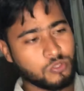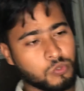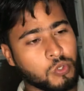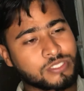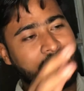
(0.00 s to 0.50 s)

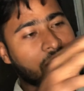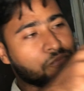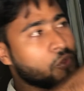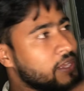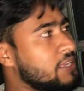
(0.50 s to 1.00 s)
তো যার
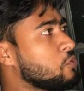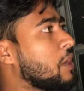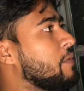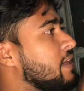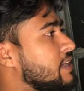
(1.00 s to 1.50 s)
ফলে কিন্তু
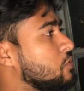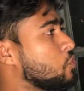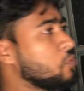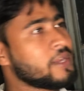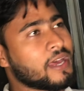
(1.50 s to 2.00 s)
আমার এই
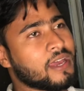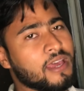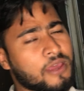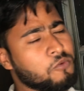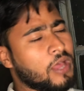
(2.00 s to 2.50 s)
রুমে রাখা
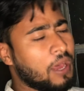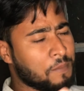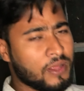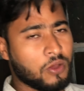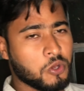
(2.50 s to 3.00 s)
এবং
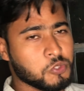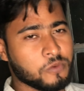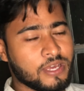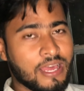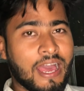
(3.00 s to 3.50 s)
আপনারা হয়তো বা